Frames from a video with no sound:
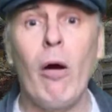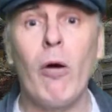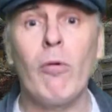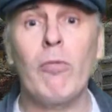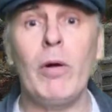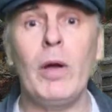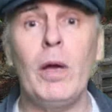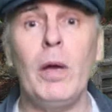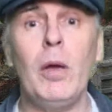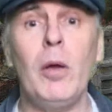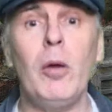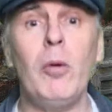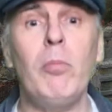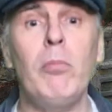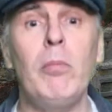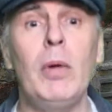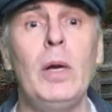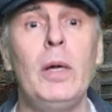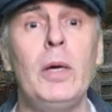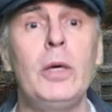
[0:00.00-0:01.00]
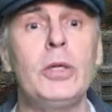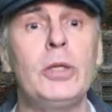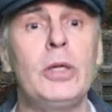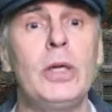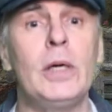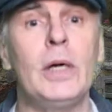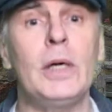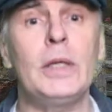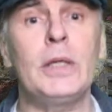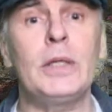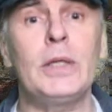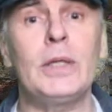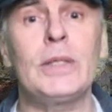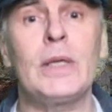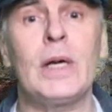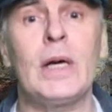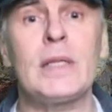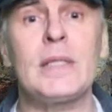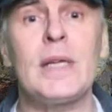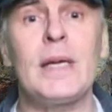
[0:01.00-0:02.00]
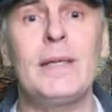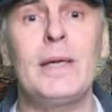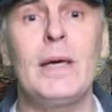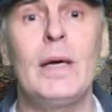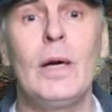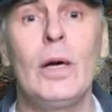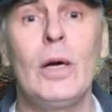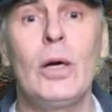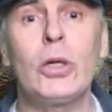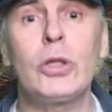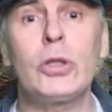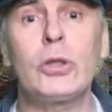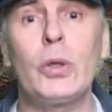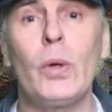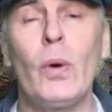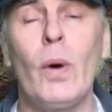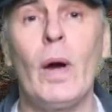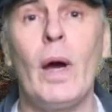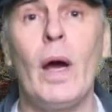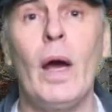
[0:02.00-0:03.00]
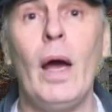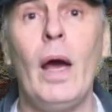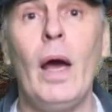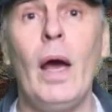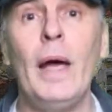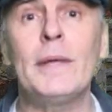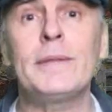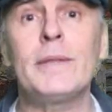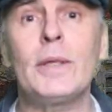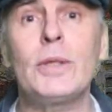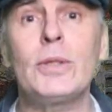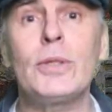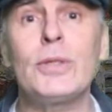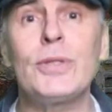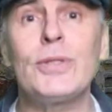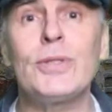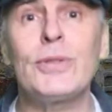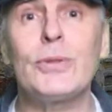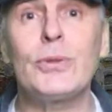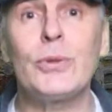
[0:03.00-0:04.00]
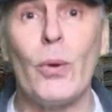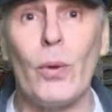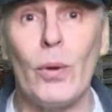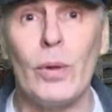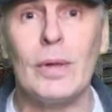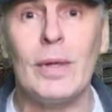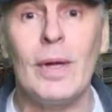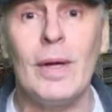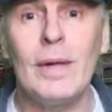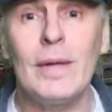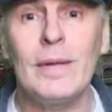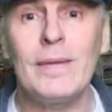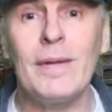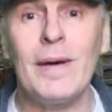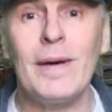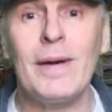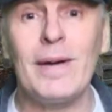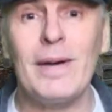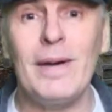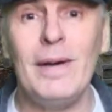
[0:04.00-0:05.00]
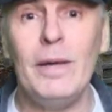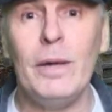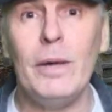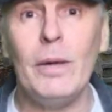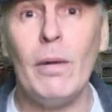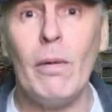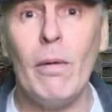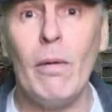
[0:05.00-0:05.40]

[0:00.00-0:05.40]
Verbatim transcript: Вы, милейший, хотите сказать, что этот стол накрыли